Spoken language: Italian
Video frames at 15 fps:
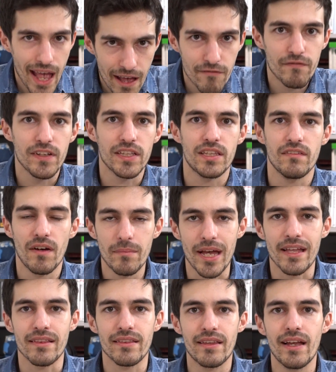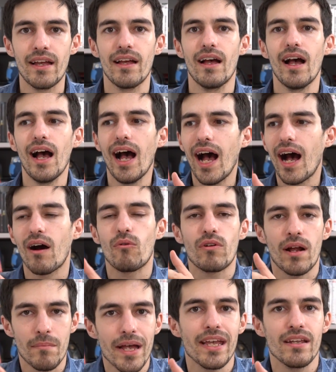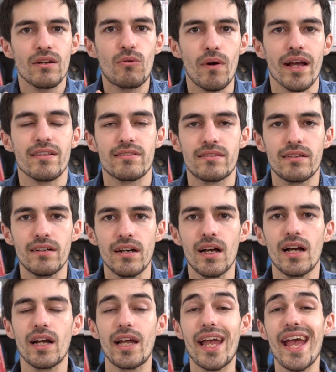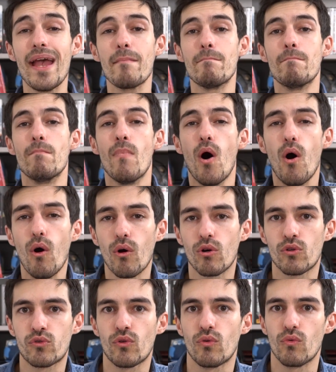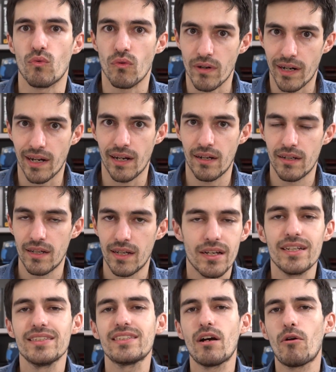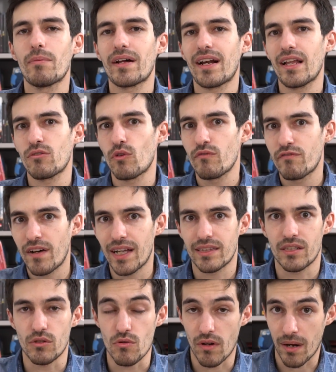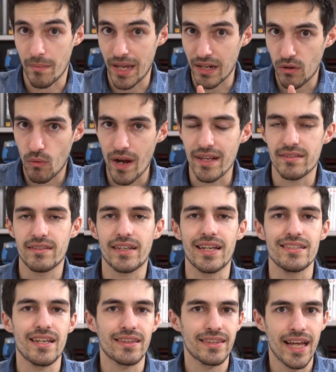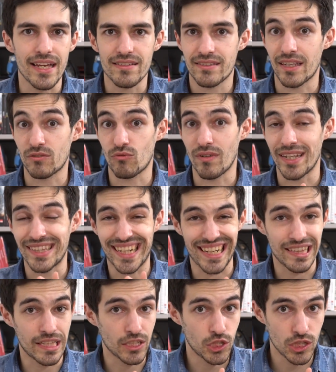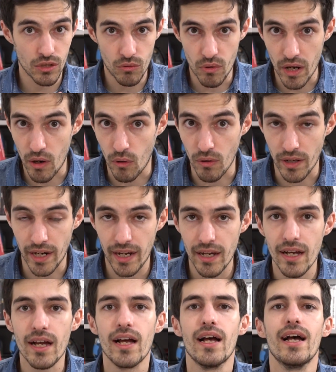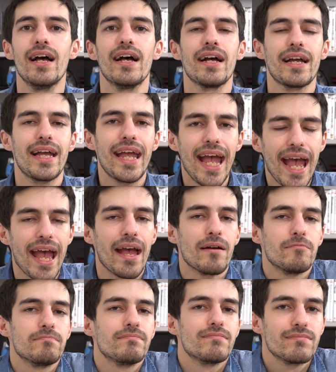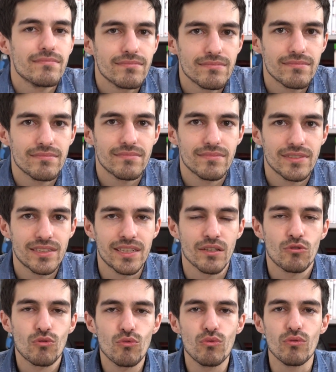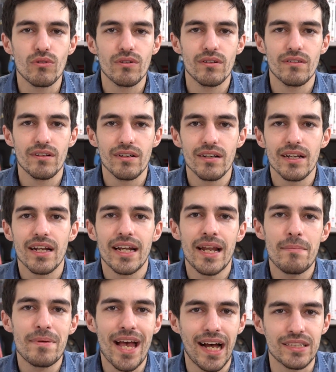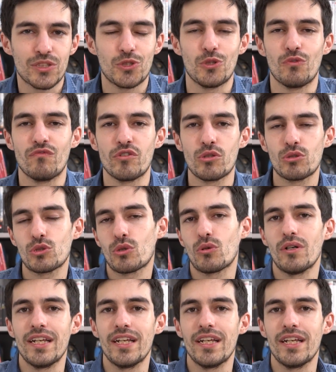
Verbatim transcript: effettivamente ha una main quest che è molto lunga. Stiamo parlando infatti di una main quest che si attesta sulle 35 ore che se tu le piazzi in un videogioco